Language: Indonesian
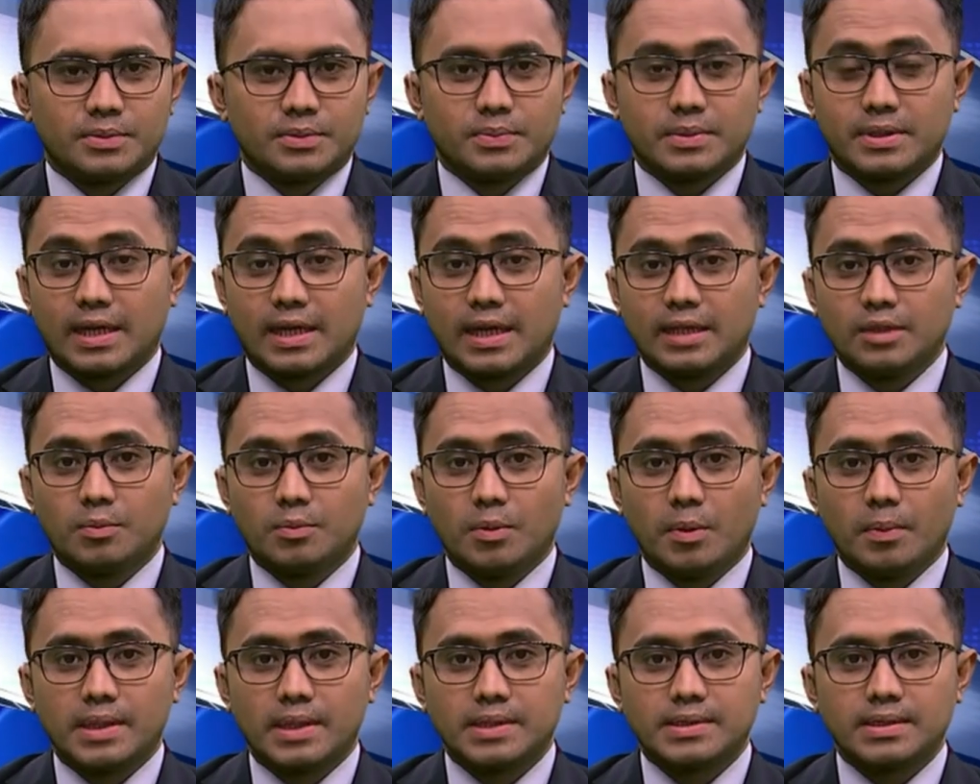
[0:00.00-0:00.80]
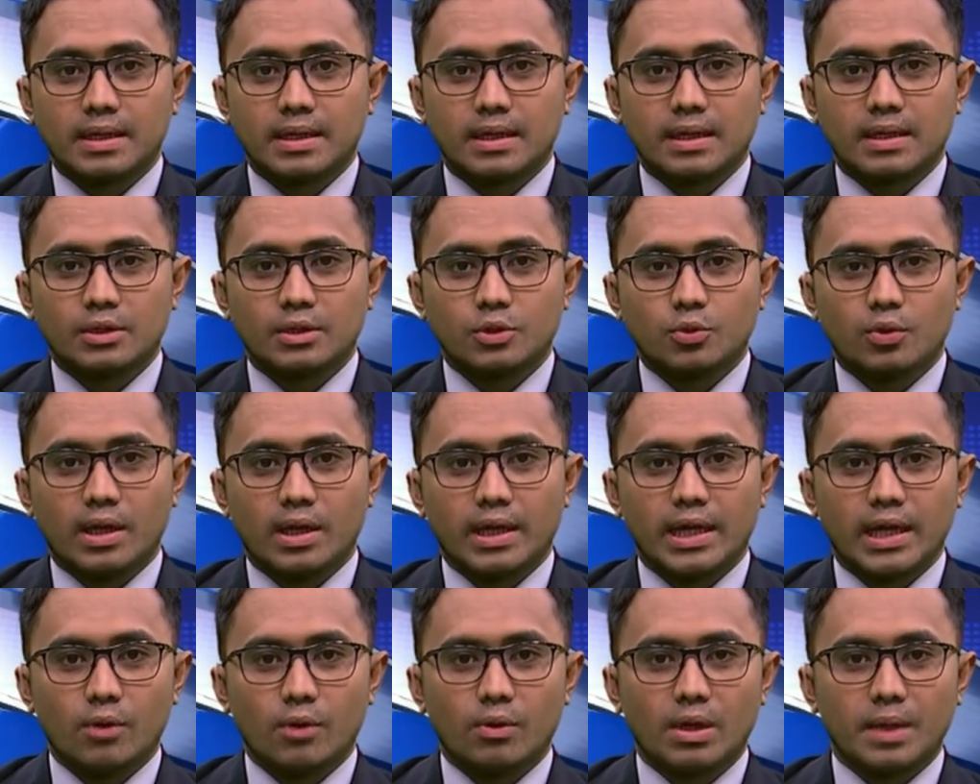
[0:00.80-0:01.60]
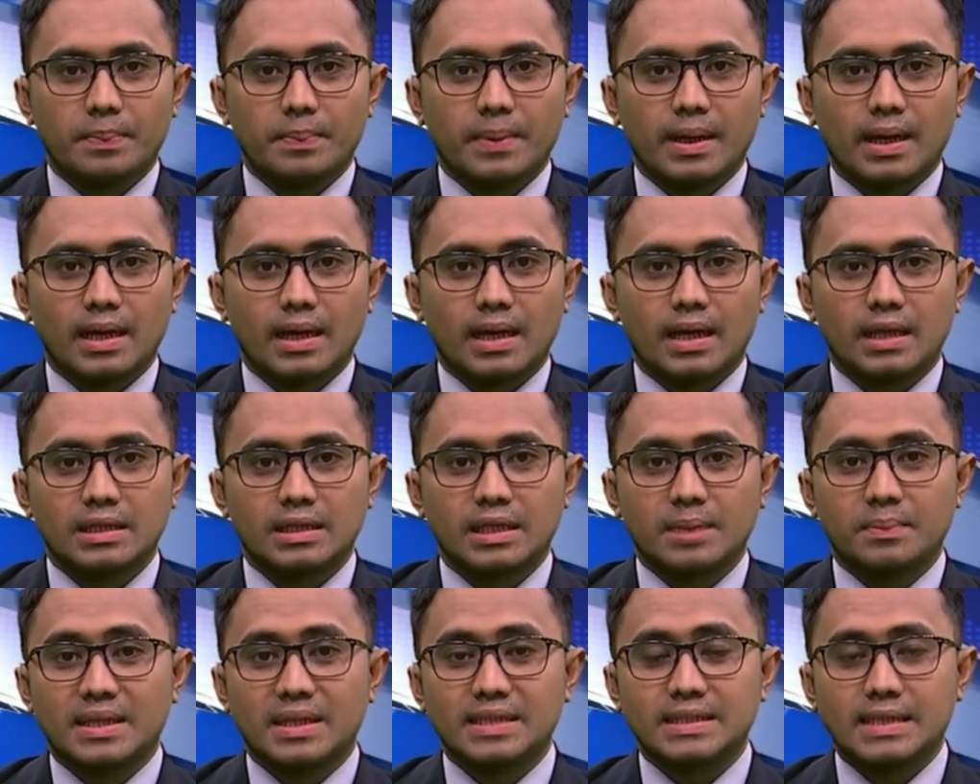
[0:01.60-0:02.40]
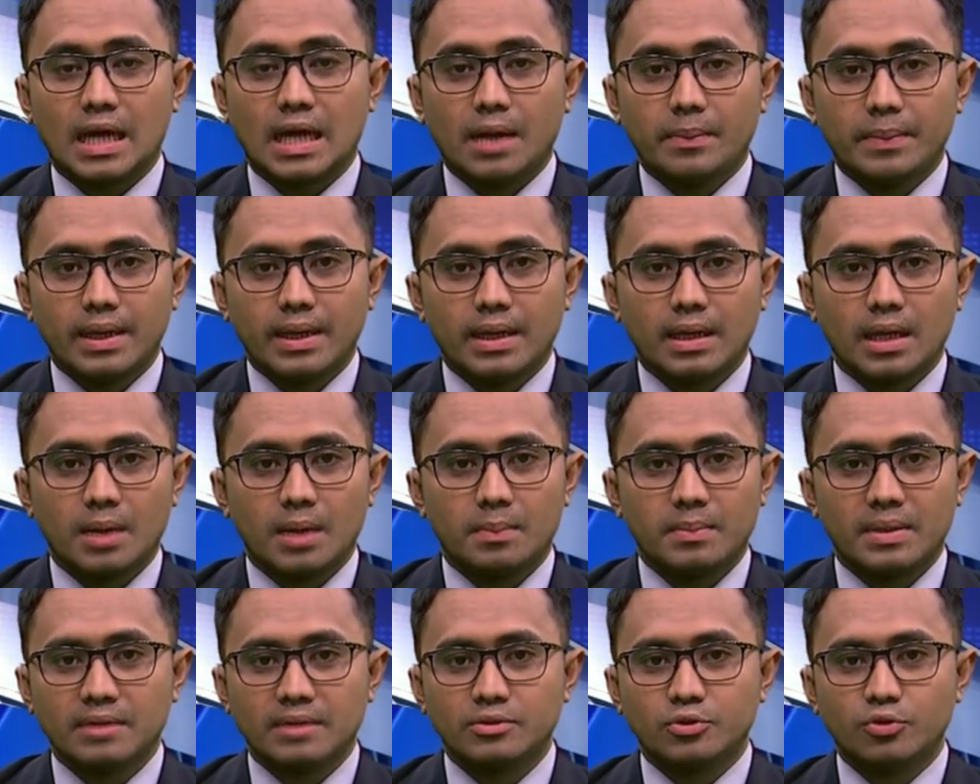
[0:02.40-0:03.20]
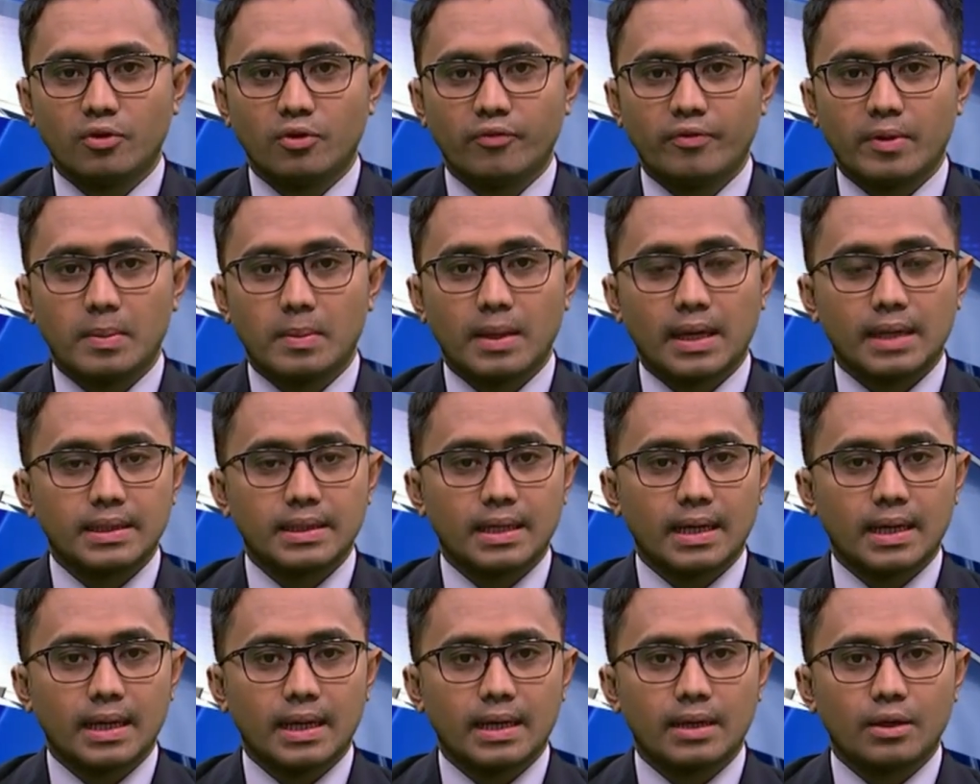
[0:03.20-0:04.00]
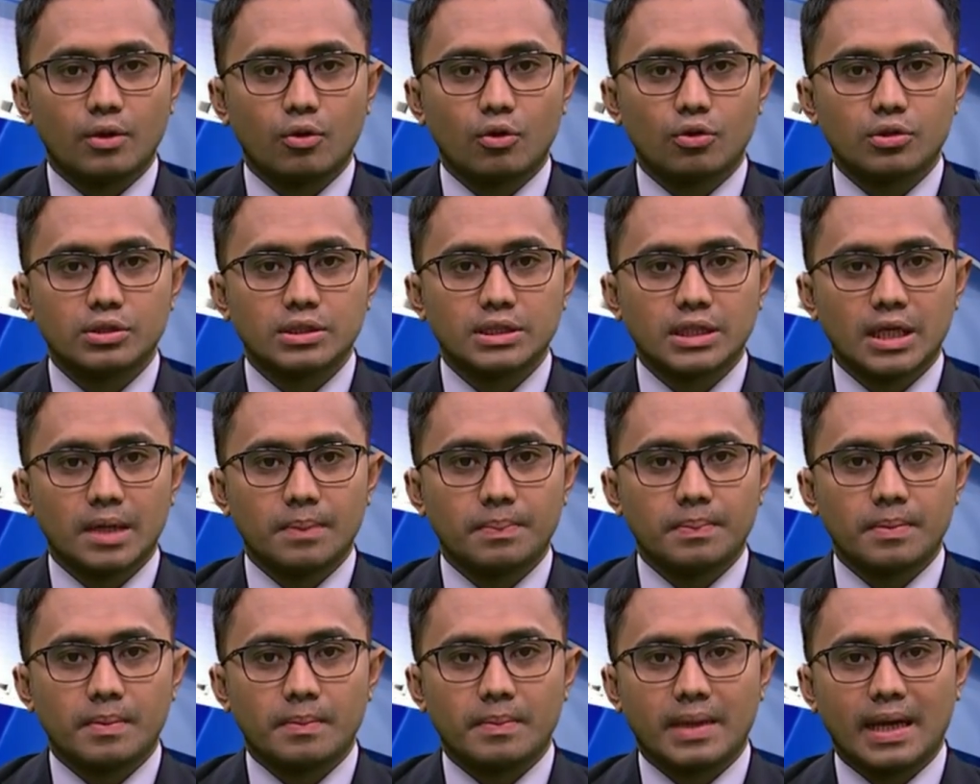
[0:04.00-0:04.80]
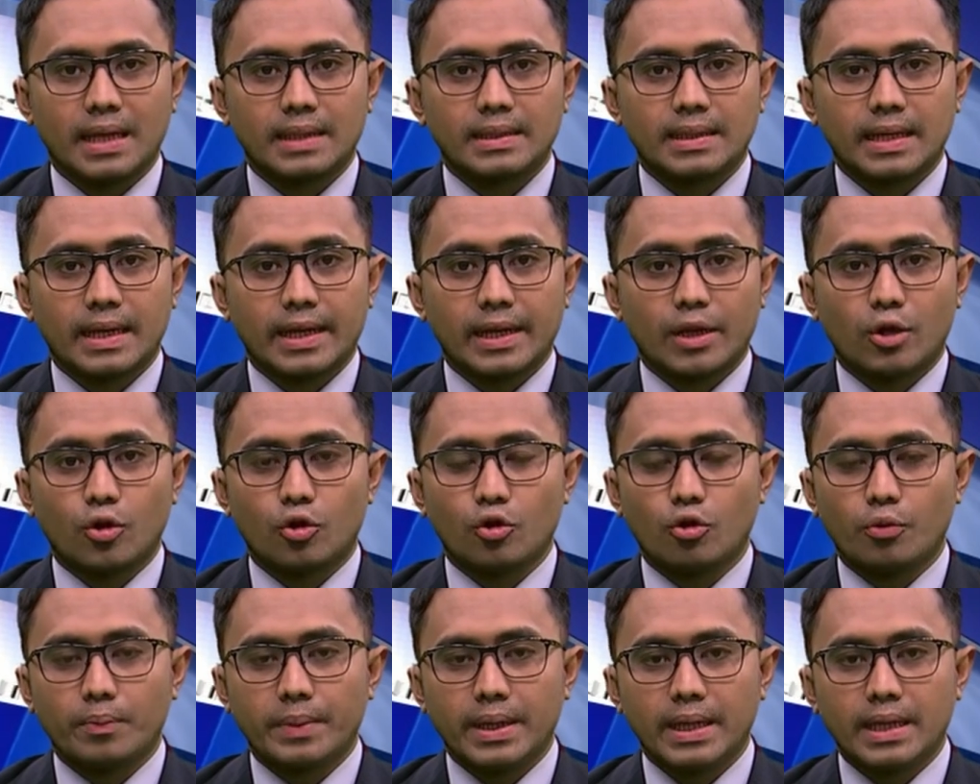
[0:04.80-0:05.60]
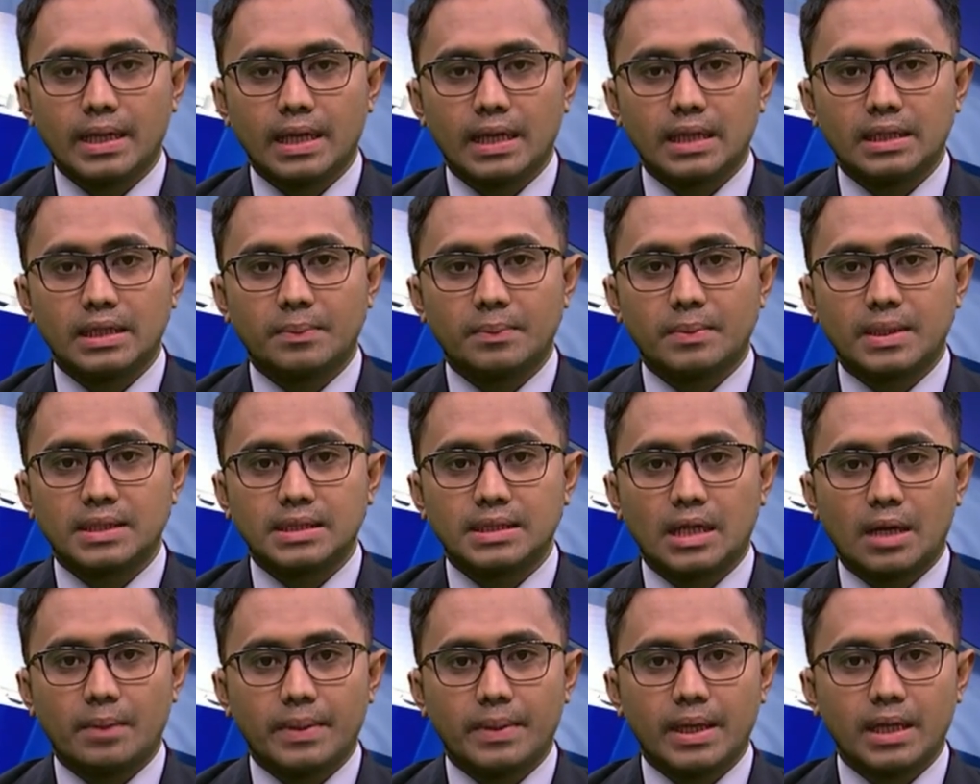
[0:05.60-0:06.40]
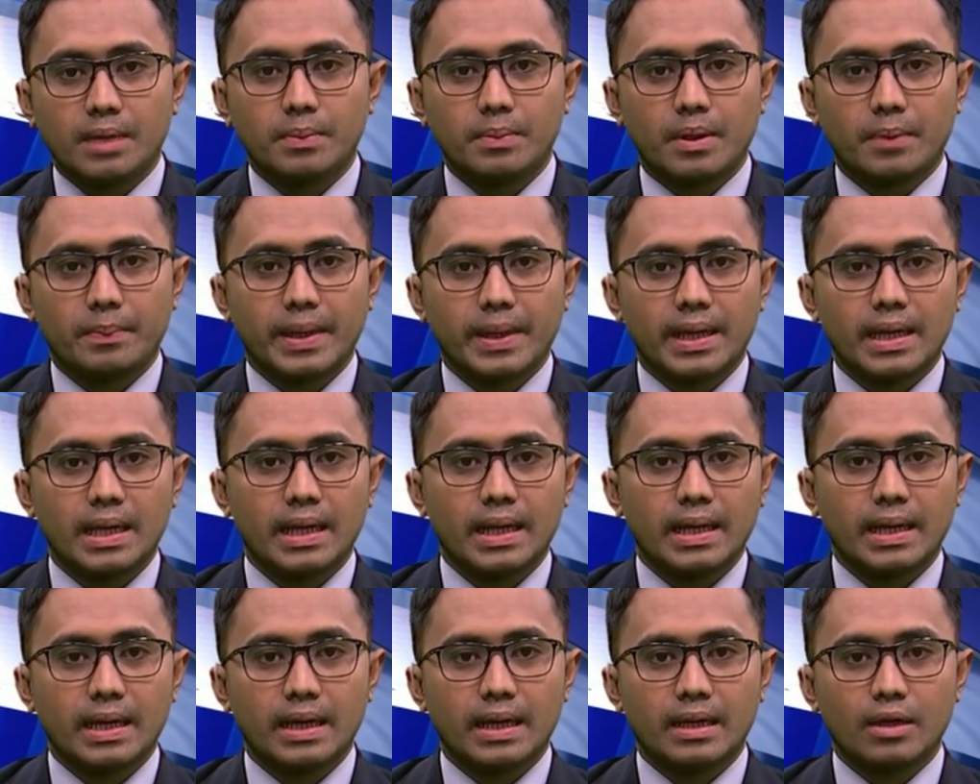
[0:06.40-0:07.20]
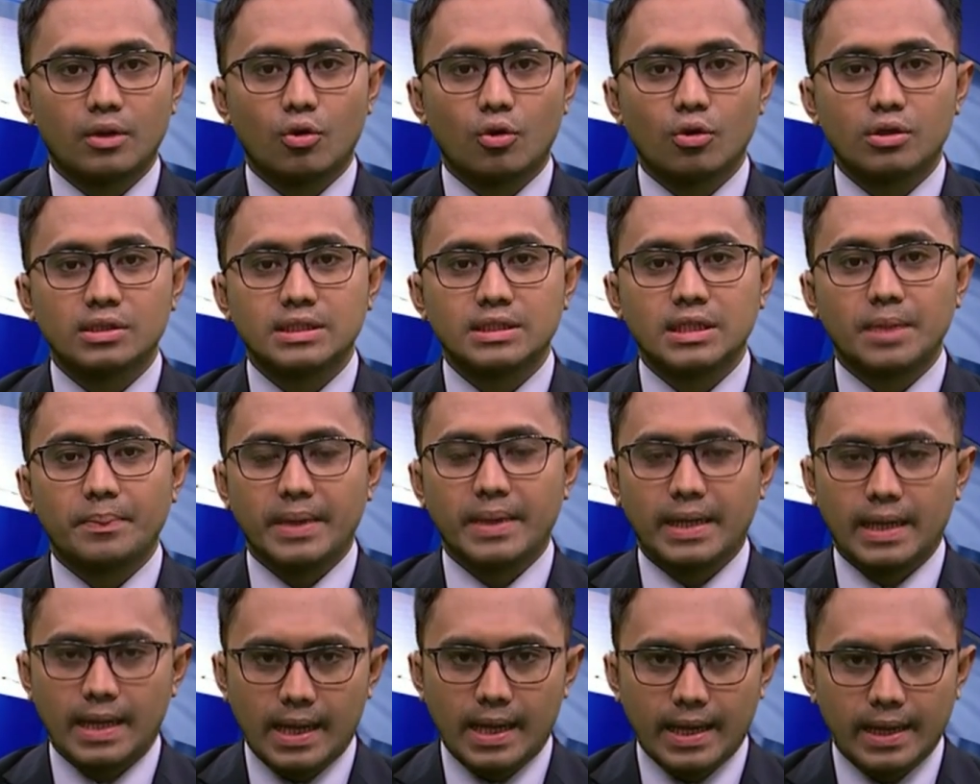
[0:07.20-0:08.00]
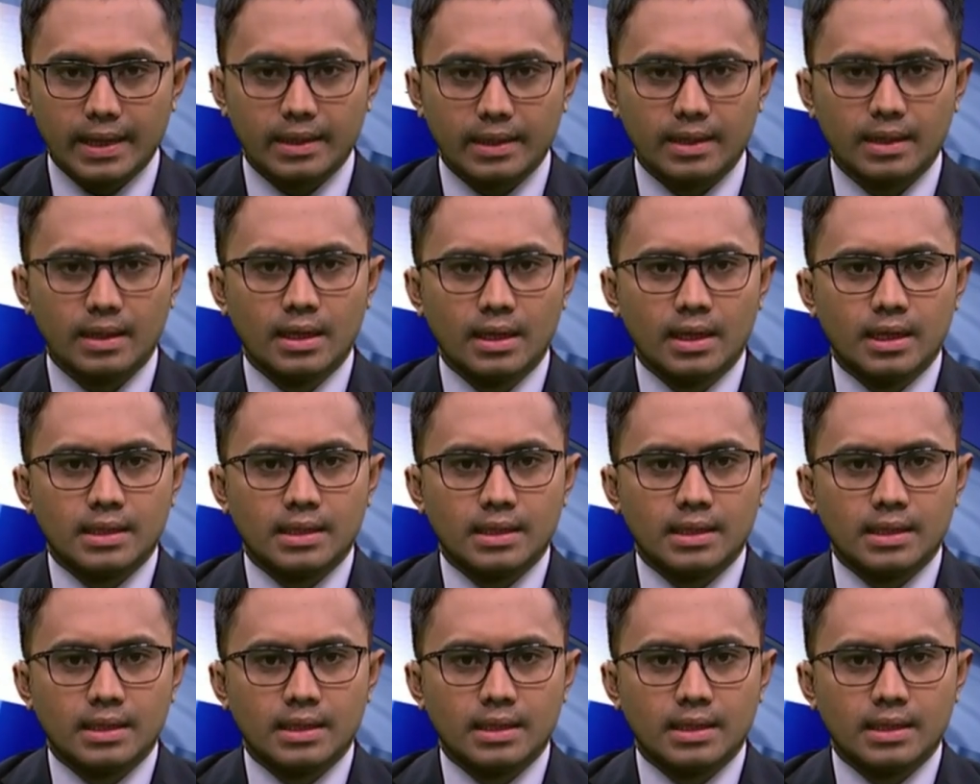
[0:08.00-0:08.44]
Sementara itu pemirsa, Ketua Dewan Pakar Timnas Amin Hamdan Zulfa mengatakan konsep pemerataan ekonomi dari Timnas Amin berbeda dengan konsep IKN.